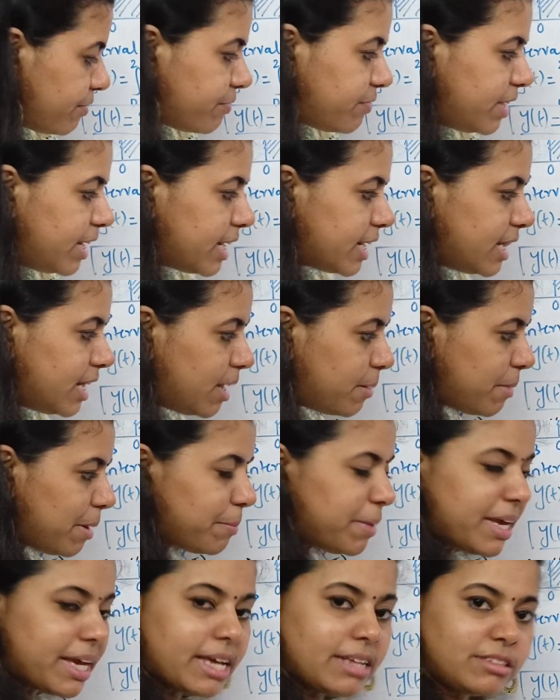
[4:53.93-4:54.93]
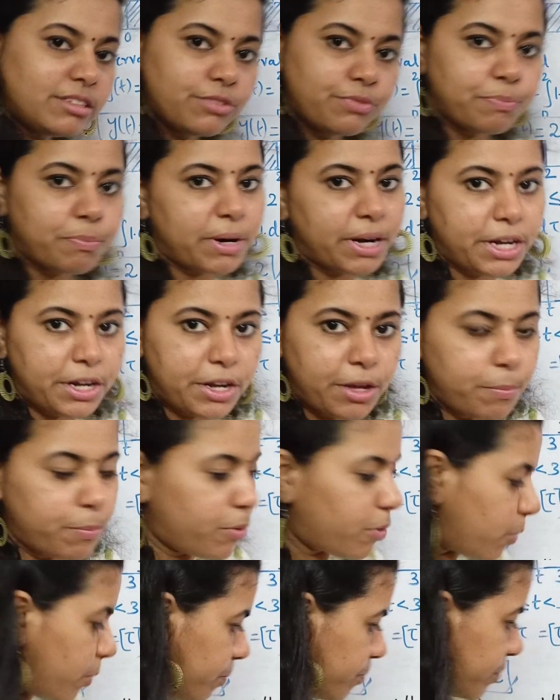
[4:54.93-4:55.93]
லெஃப்ட்லேருந்து நம்ம அப்படியே ஷிஃப்ட் பண்ணிகிட்டே
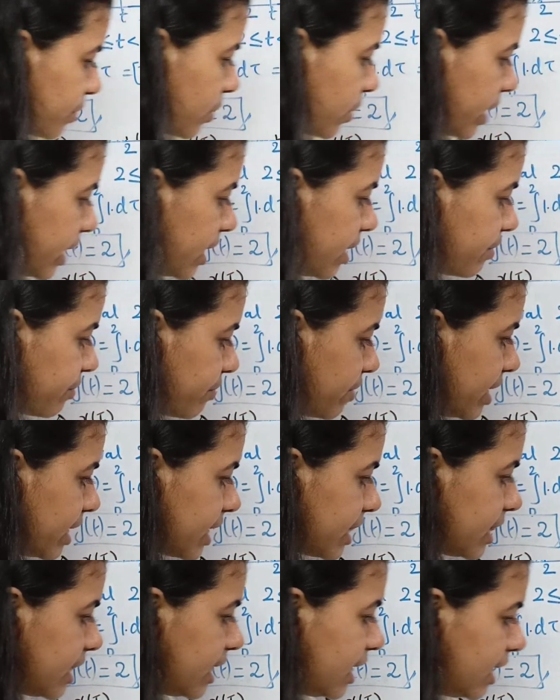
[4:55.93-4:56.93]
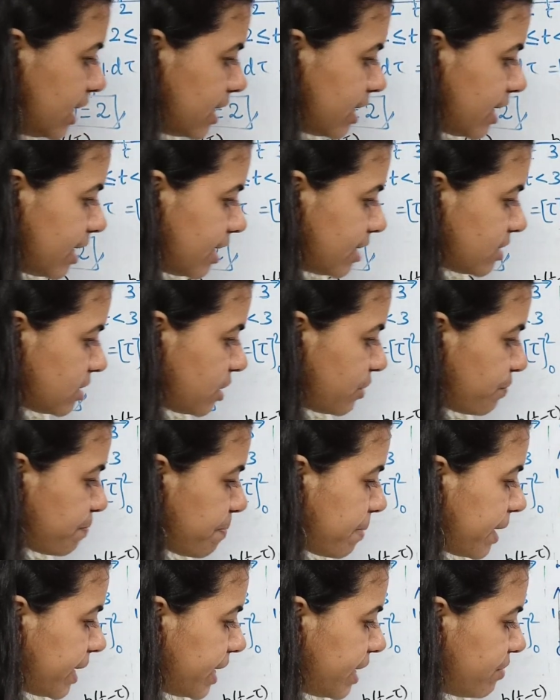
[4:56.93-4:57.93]
போகிறோம் ஓகே லெஃப்ட்லேருந்து
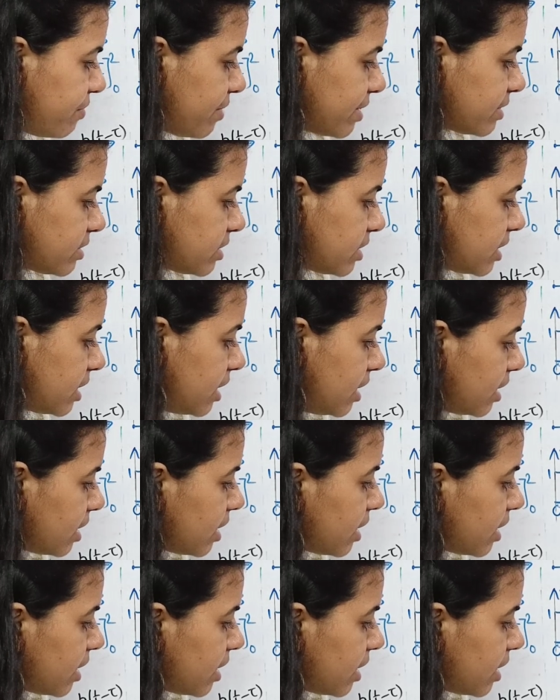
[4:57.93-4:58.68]
ஷிஃப்ட் பண்ணி ஃபஸ்ட்டு